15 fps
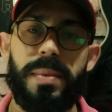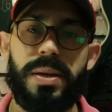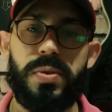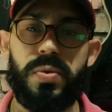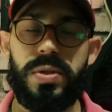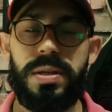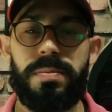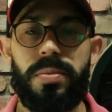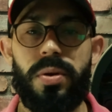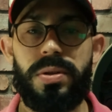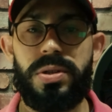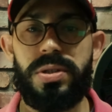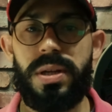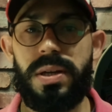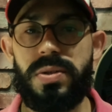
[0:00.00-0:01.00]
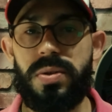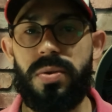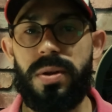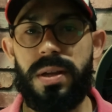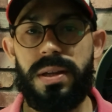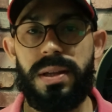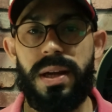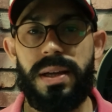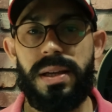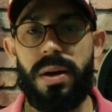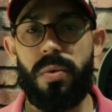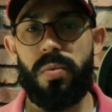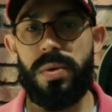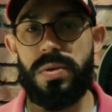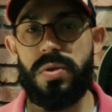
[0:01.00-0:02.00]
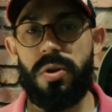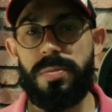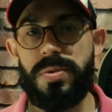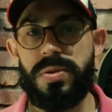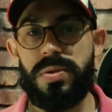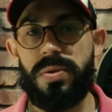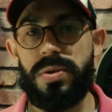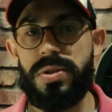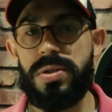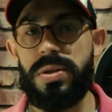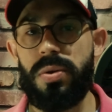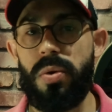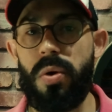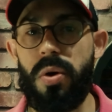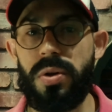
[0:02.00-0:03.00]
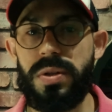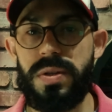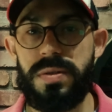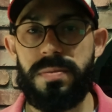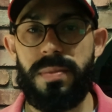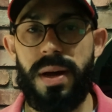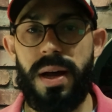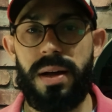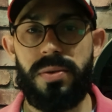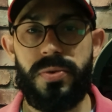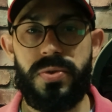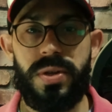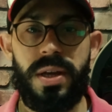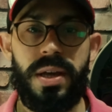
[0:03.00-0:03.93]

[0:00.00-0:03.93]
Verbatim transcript: Mas você pode estar escolhendo aí algumas opções de cortes magros.